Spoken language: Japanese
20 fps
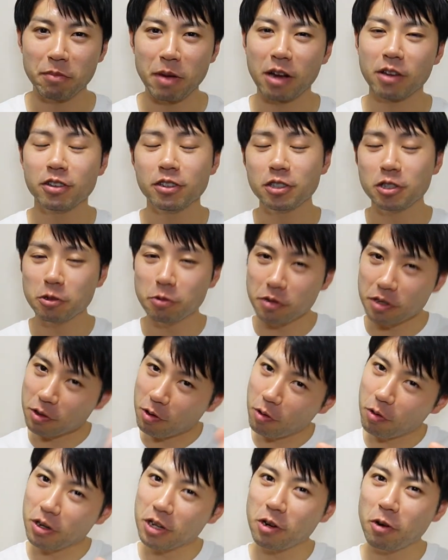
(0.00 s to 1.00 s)
まあ、YouTube に
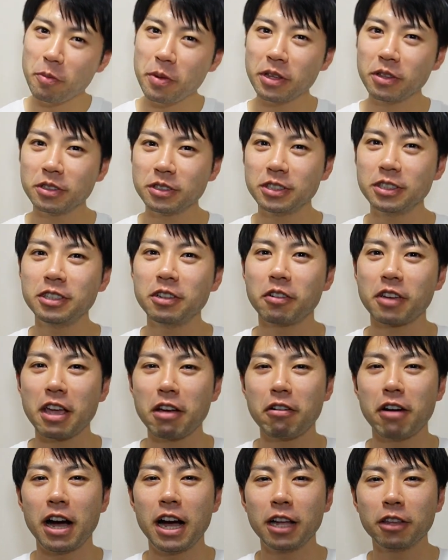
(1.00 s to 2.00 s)
ここにコメントするの
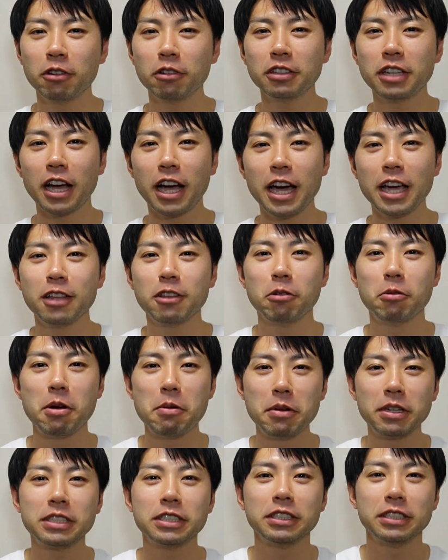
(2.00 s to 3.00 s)
結構ハードル高いと思い
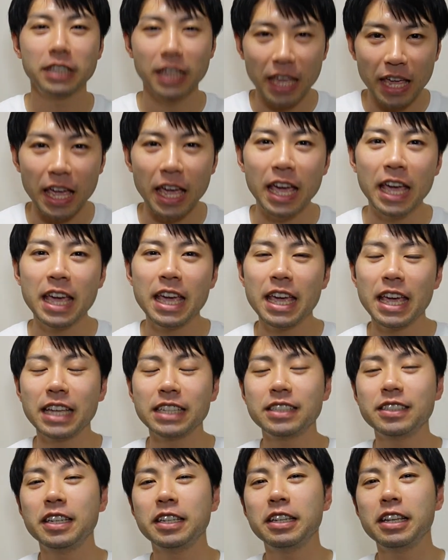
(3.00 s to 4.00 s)
ますんで、
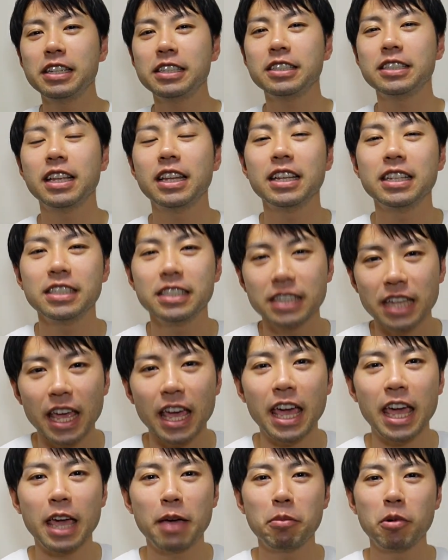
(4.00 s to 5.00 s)
SNS でです
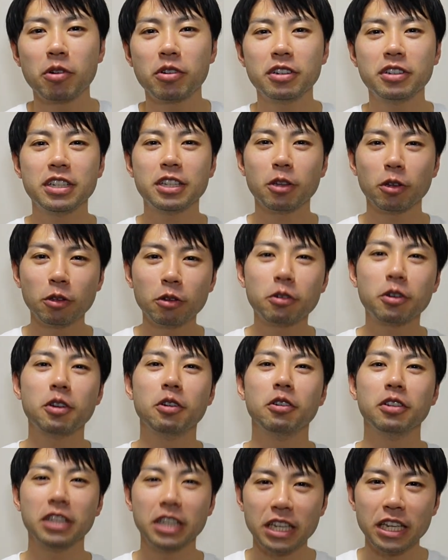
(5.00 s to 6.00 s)
ね、えー、僕に届く
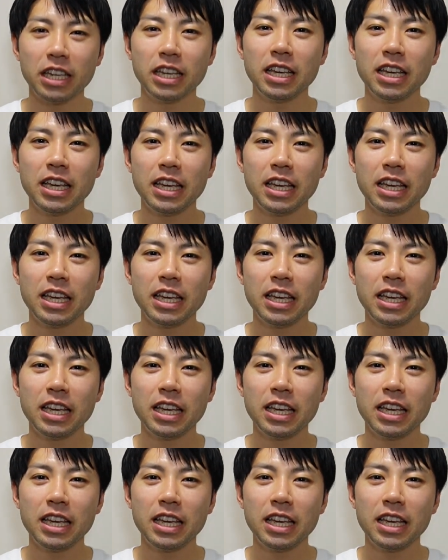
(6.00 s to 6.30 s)
ように、